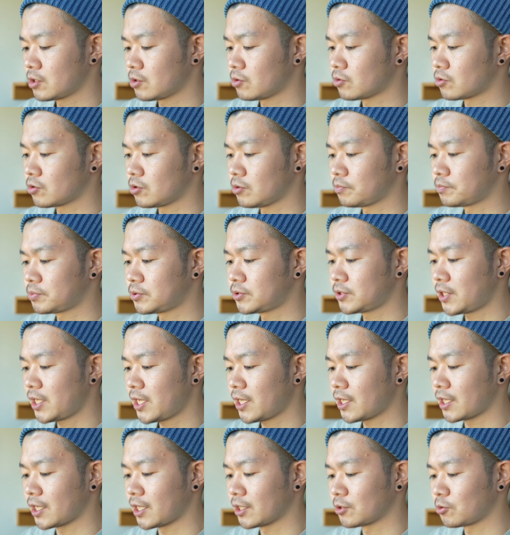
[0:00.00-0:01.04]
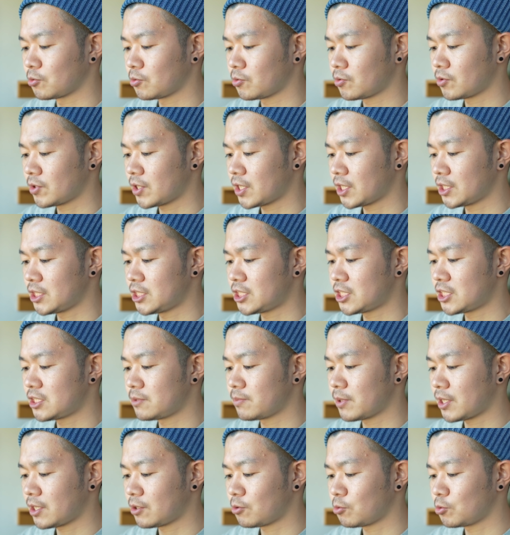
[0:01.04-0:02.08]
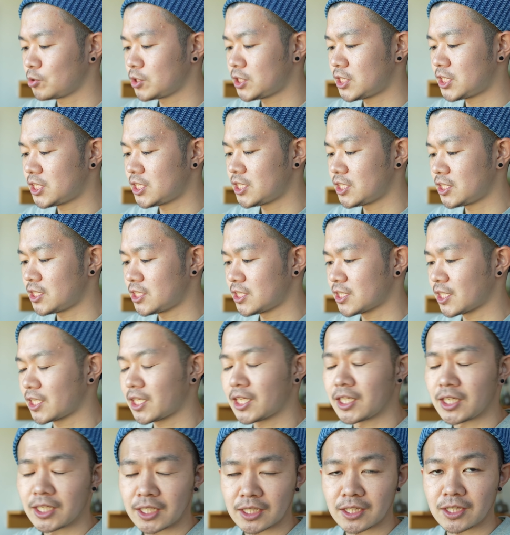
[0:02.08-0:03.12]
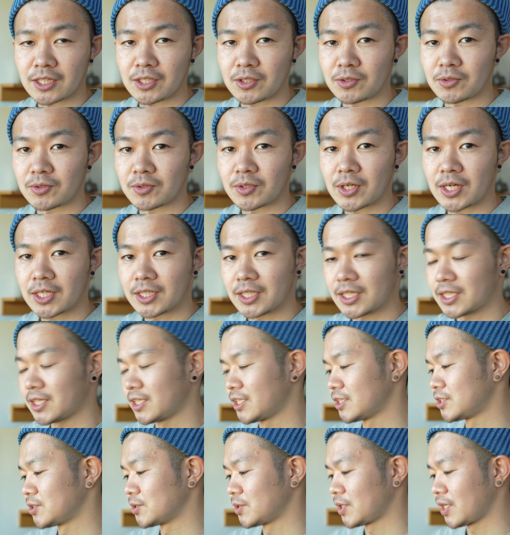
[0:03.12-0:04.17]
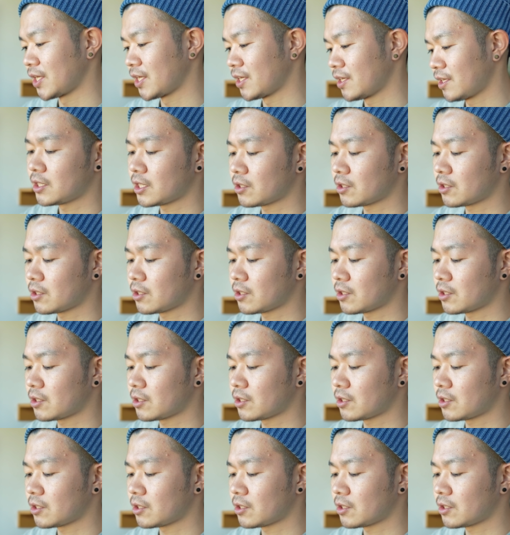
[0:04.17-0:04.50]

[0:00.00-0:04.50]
このプレーン加糖が一番美味しいんじゃないかっていう派なんですよね